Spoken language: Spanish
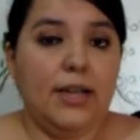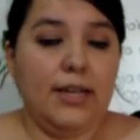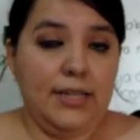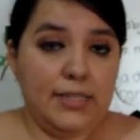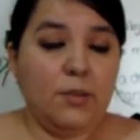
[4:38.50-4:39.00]

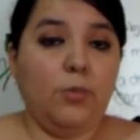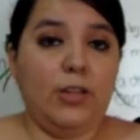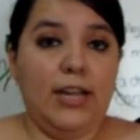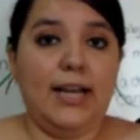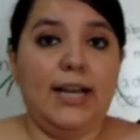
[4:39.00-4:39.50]
Alguien se
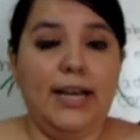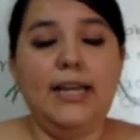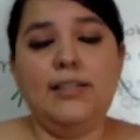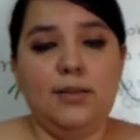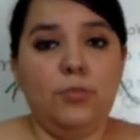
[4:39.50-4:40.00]
podría
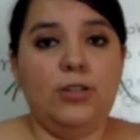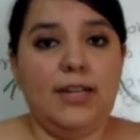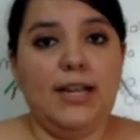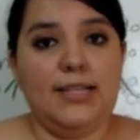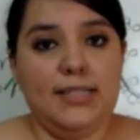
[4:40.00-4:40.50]
caer, se
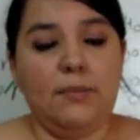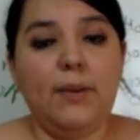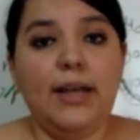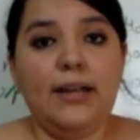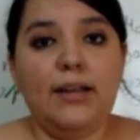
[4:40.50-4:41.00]
podría
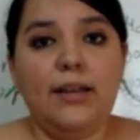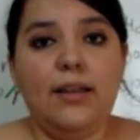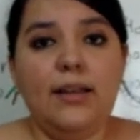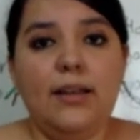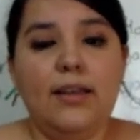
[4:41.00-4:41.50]
lastimar.
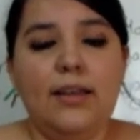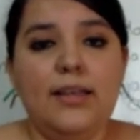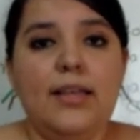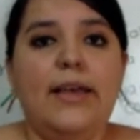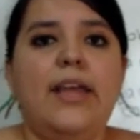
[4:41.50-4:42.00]

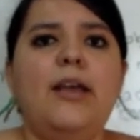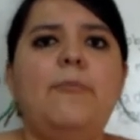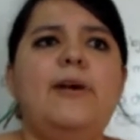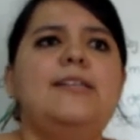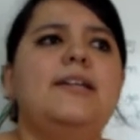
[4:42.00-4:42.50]
¿Qué
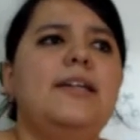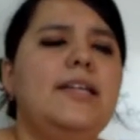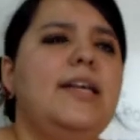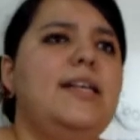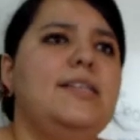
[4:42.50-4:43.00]

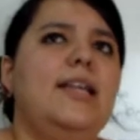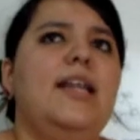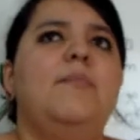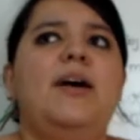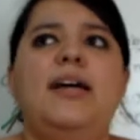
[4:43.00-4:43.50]
pasaría si
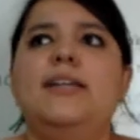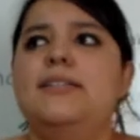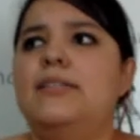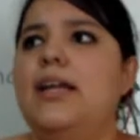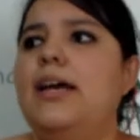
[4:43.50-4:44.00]
la
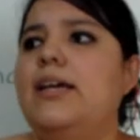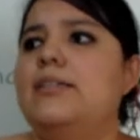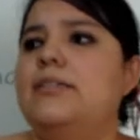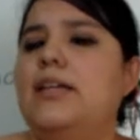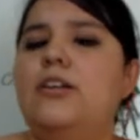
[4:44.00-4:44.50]
maestra
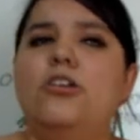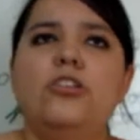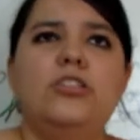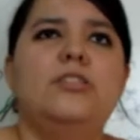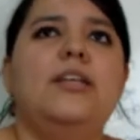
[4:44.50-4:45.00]
este, no
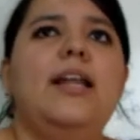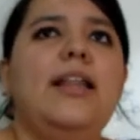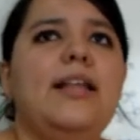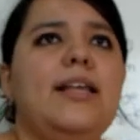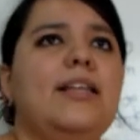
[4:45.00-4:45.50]
nos dice
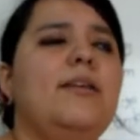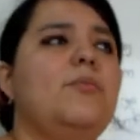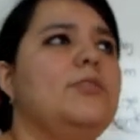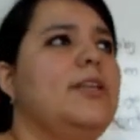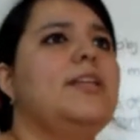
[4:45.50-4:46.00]
nada y
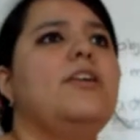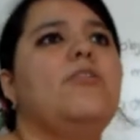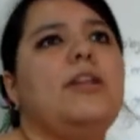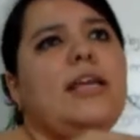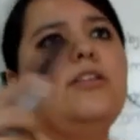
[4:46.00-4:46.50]
andamos ahí
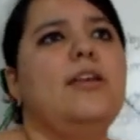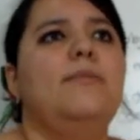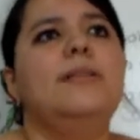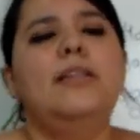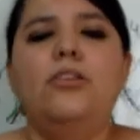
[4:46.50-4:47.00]
corriendo y
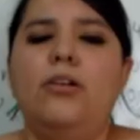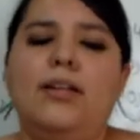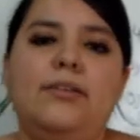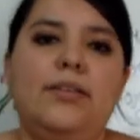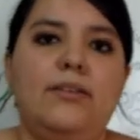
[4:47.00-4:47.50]
aventándonos
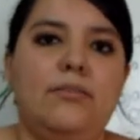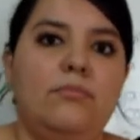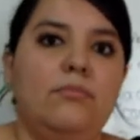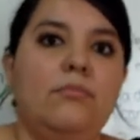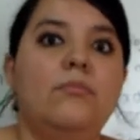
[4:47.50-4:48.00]
las sillas?
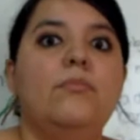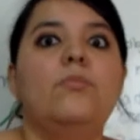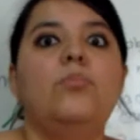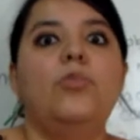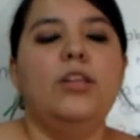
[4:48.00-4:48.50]

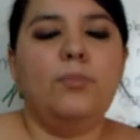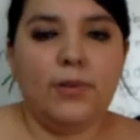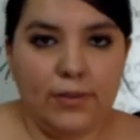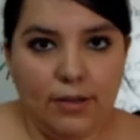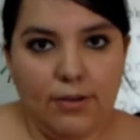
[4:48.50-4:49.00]
Puede
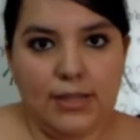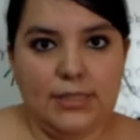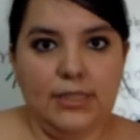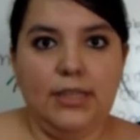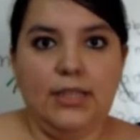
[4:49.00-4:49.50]
pasar un
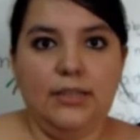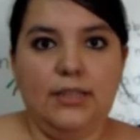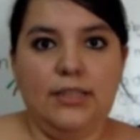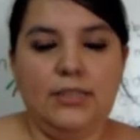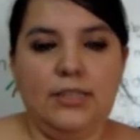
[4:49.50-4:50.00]
accidente.